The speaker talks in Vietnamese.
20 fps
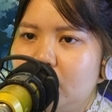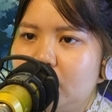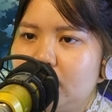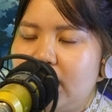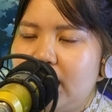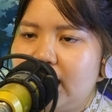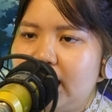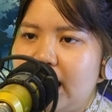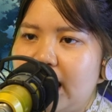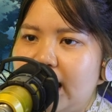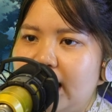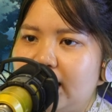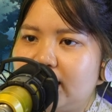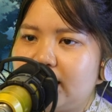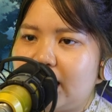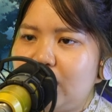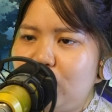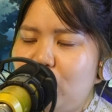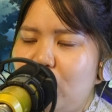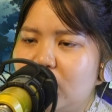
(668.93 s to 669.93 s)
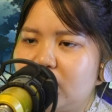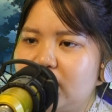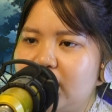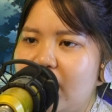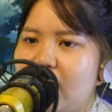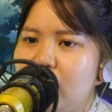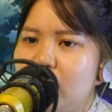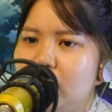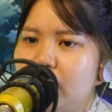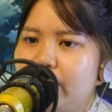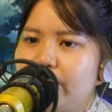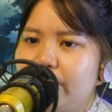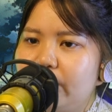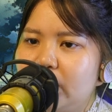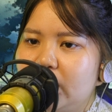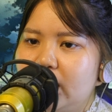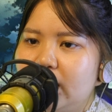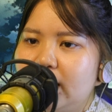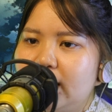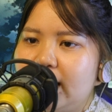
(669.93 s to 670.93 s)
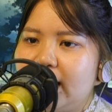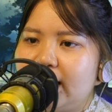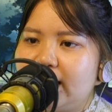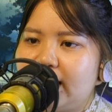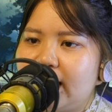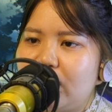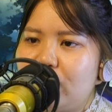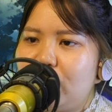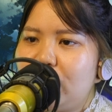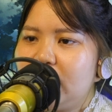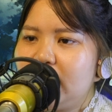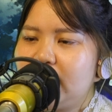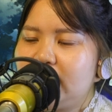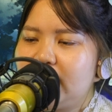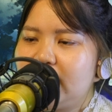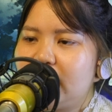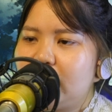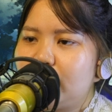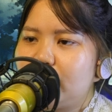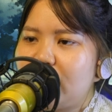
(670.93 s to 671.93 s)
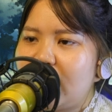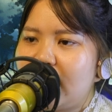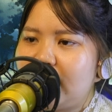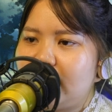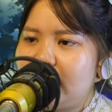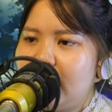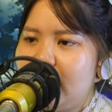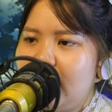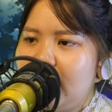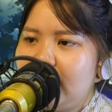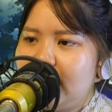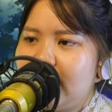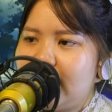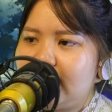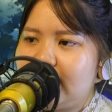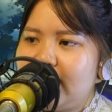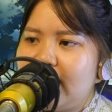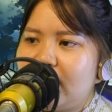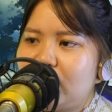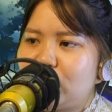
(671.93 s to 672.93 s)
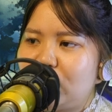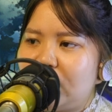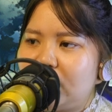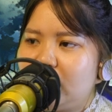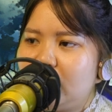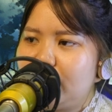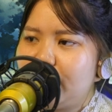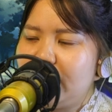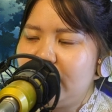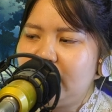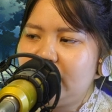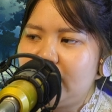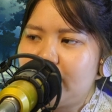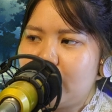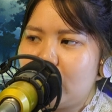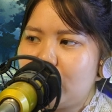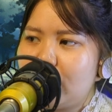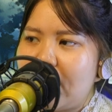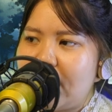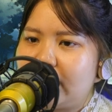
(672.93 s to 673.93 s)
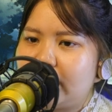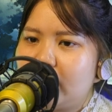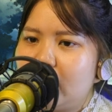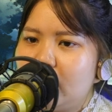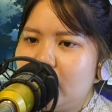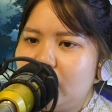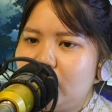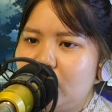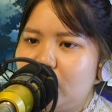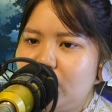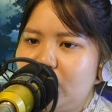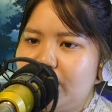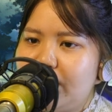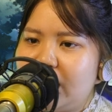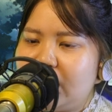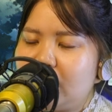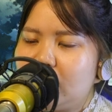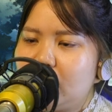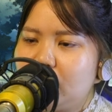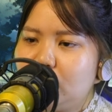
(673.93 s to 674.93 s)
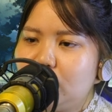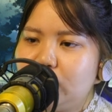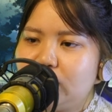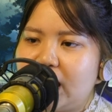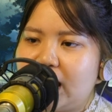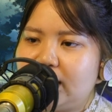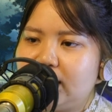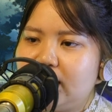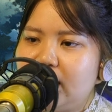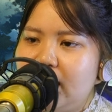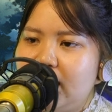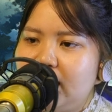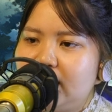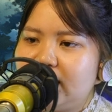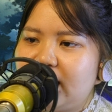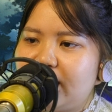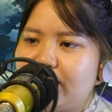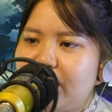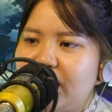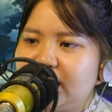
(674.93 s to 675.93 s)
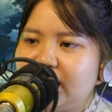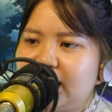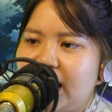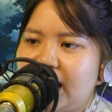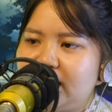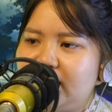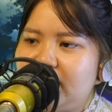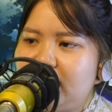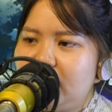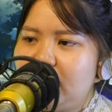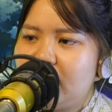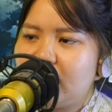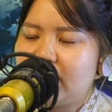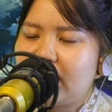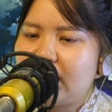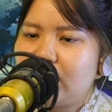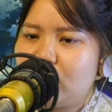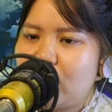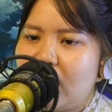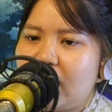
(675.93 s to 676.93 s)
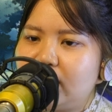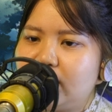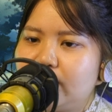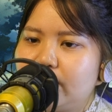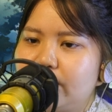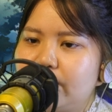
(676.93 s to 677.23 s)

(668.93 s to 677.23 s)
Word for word: Đây là thánh thuật sao? Hai tay Huyết Linh Tiên hợp lại, làn da toàn thân biến thành màu bạc, giống như bạch ngân đúc thành, tản mát ra 9 tầng thánh quang.